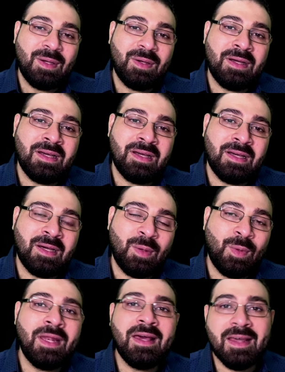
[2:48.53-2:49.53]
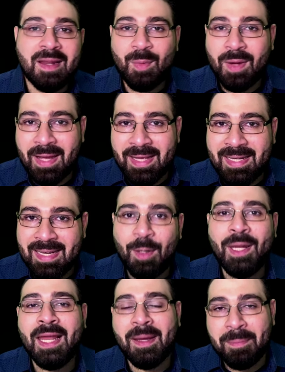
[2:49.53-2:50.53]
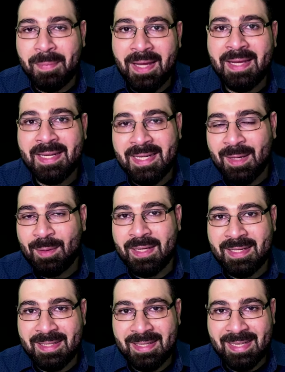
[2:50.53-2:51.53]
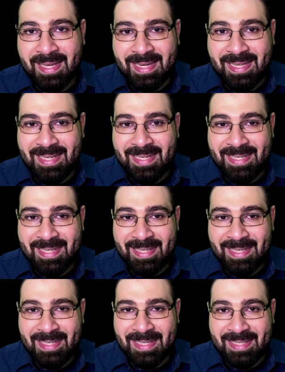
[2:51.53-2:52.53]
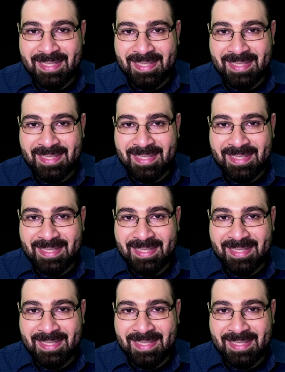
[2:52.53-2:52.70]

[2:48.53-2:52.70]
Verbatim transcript: آه ولا روى إن ولا أنبأ إن ولا يعني كل الـ الـ الـ